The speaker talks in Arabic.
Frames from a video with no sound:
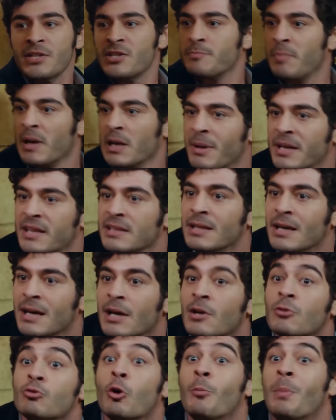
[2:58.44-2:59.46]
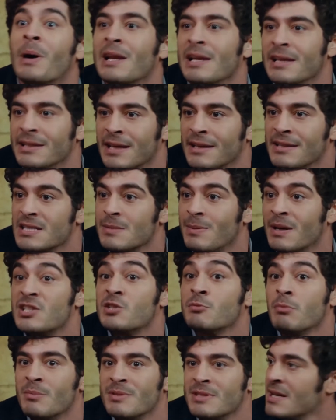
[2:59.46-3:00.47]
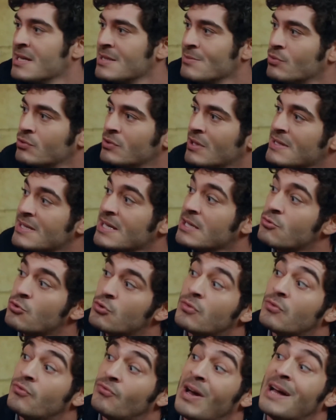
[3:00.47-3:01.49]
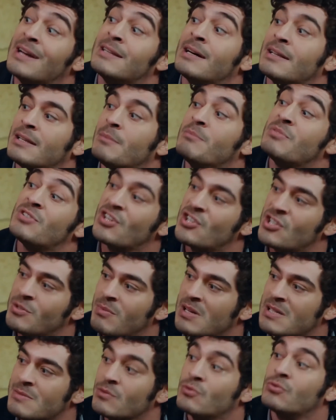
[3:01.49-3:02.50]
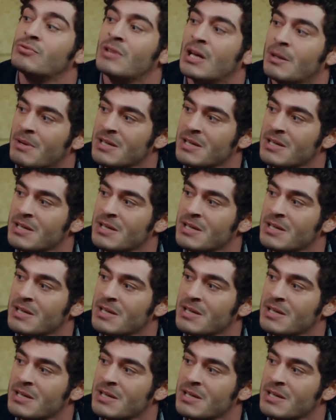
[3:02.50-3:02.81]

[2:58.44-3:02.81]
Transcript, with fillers: اسمعوني منيح نحن لازم نطلع من هون ضروري اللي لشوف طليقتك ما بتقدر تساعدنا